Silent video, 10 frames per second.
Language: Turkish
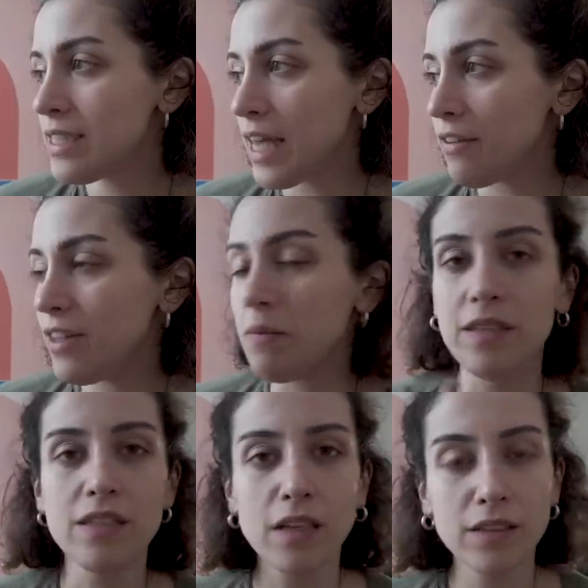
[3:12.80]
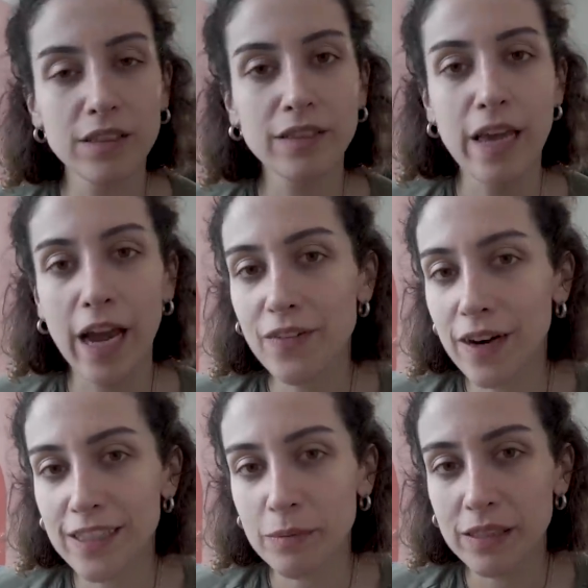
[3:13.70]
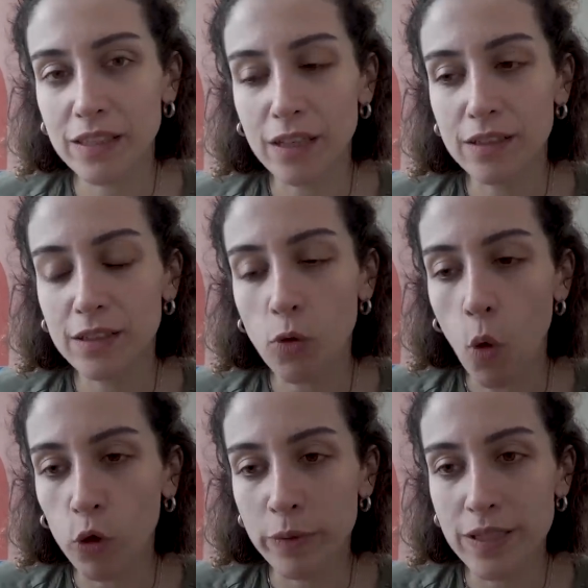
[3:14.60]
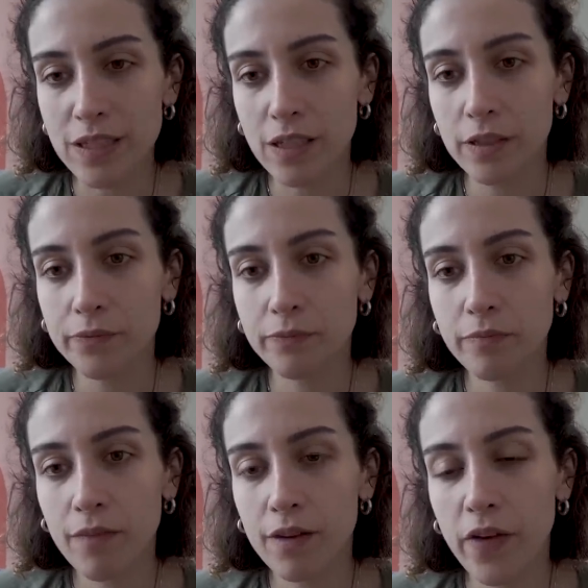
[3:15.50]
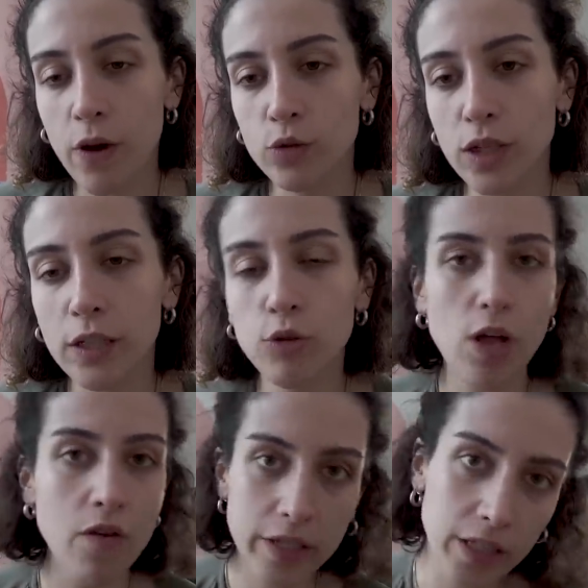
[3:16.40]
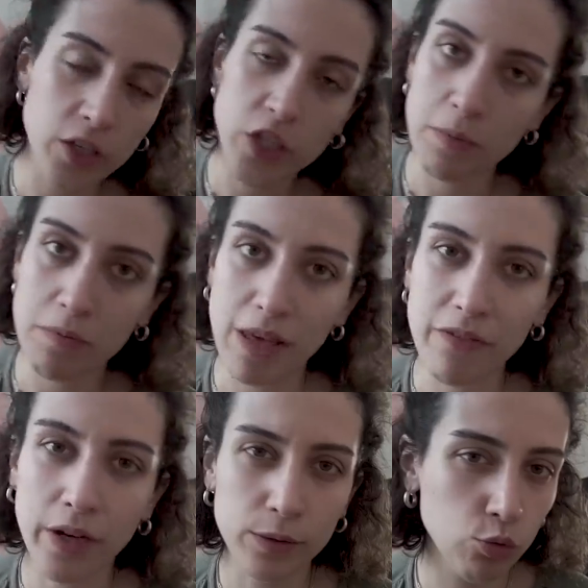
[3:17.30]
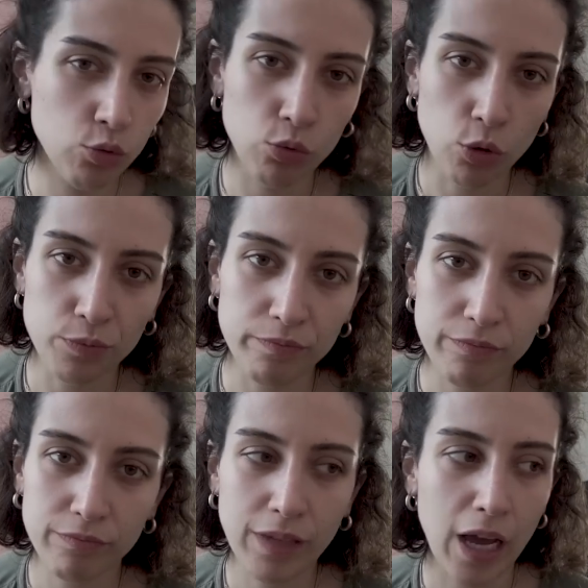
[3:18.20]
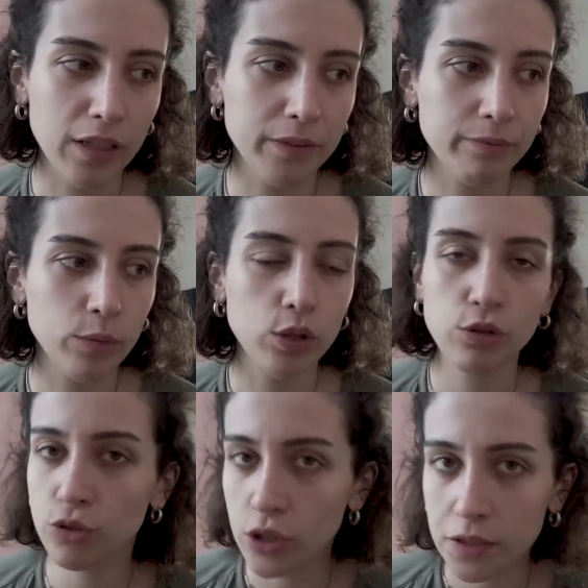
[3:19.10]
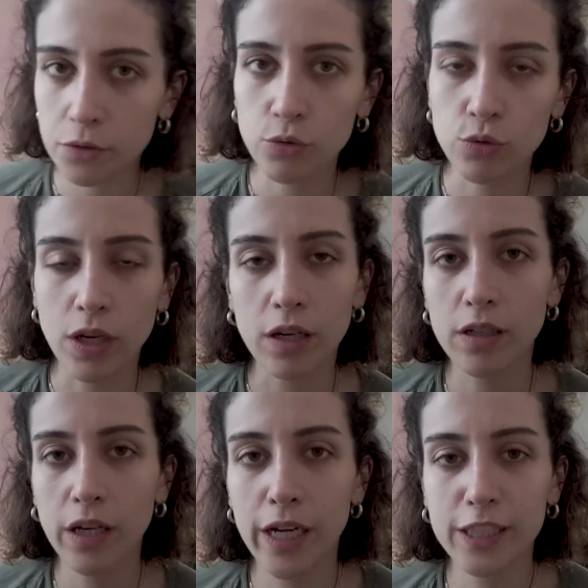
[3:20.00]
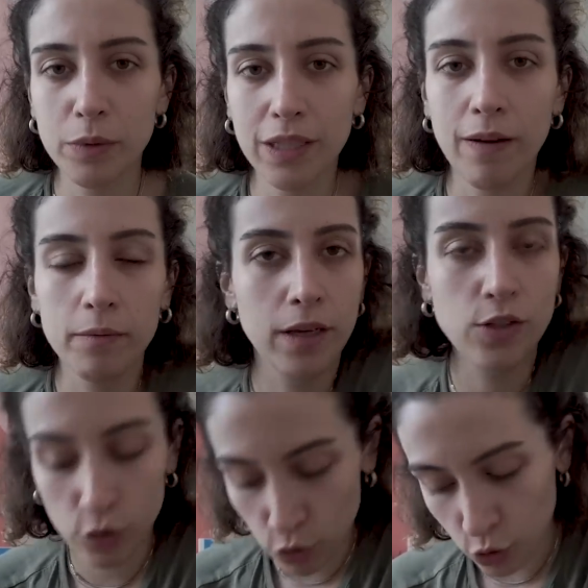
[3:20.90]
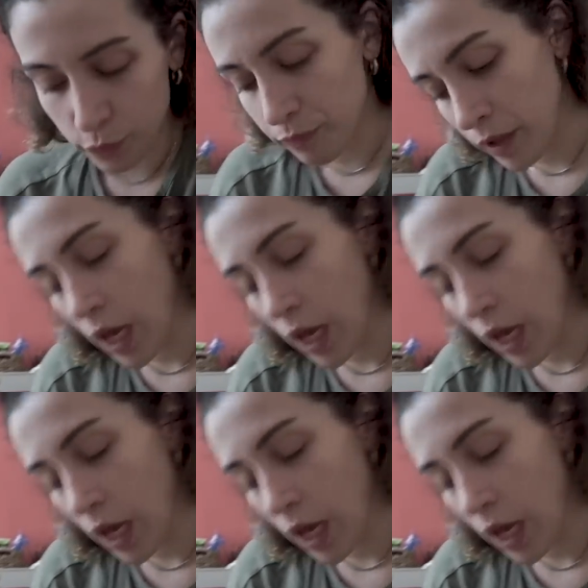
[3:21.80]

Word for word: sevdiğim insanların, değer verdiğim insanların olması ve onlarla güzel vakit geçirebilmeye falan tutunuyorum. Yani böyle küçük şeyleri tutunarak hayatıma devam etmeye çalışıyorum.